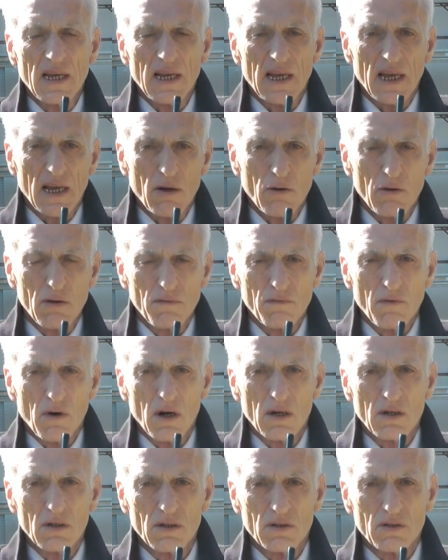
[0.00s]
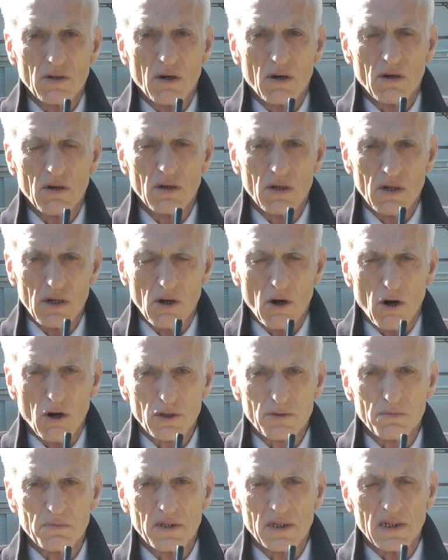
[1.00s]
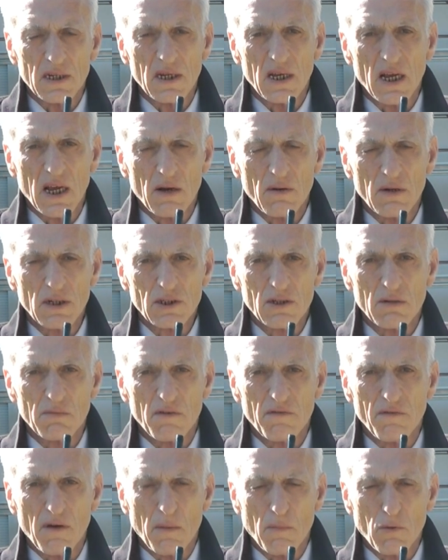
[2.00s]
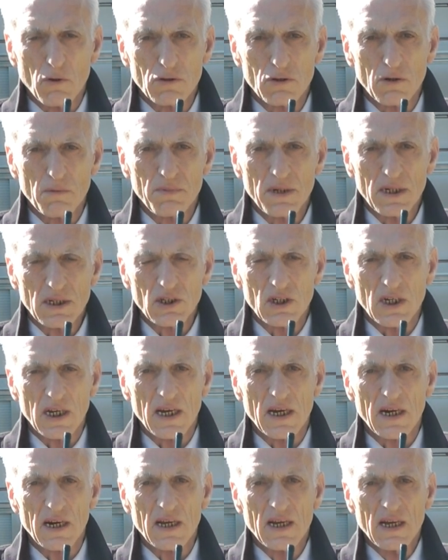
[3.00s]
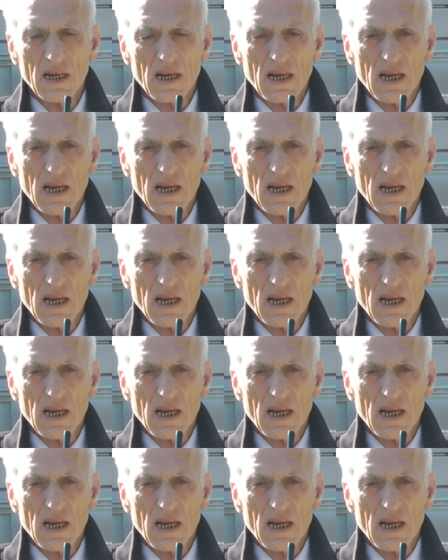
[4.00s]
che coinvolgono gli ospiti e questo mi fa molto piacere